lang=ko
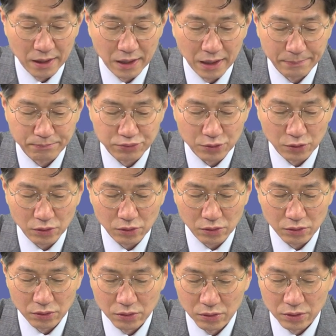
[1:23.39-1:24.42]

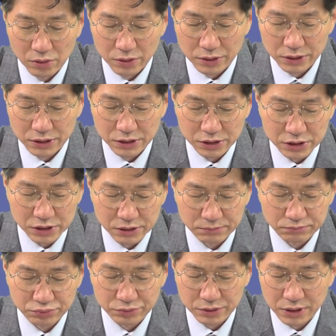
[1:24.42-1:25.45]
앞으로 이
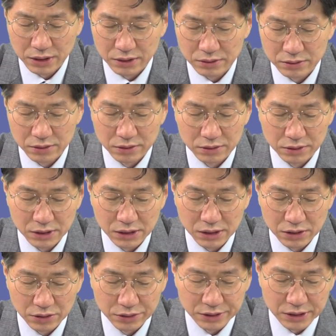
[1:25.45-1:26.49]

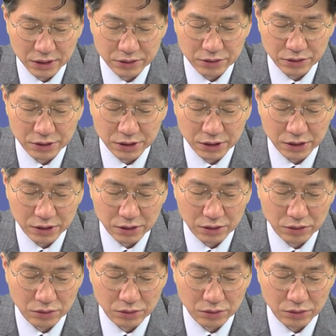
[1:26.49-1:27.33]
신분당선이 연장선이